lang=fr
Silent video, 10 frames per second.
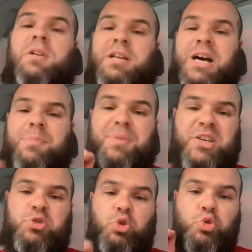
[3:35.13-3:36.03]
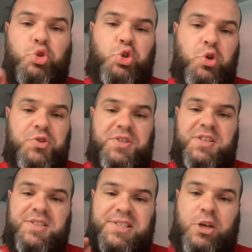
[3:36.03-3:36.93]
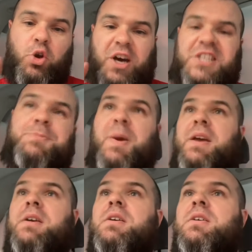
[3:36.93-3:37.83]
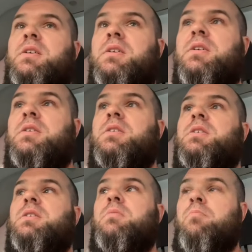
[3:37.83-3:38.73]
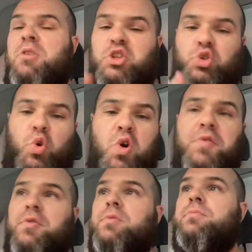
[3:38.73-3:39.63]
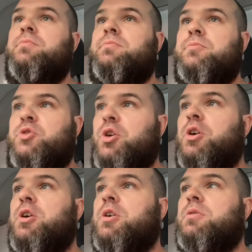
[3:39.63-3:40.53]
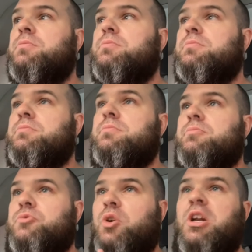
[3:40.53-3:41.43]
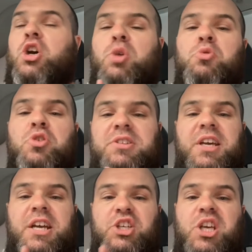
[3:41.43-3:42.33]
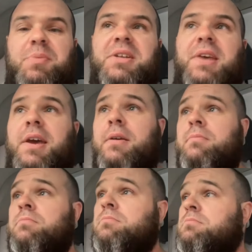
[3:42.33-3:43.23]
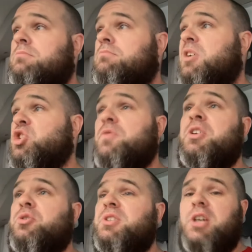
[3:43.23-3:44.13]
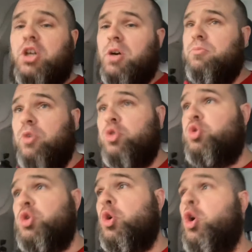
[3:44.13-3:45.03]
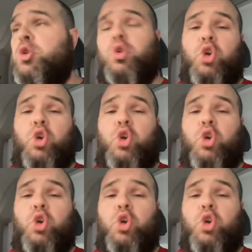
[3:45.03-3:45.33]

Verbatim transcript: La base de toute chose, c'est le respect. Mais je trouve que dans la communauté LGBT, ben, j'ai envie de te dire comme dans toute autre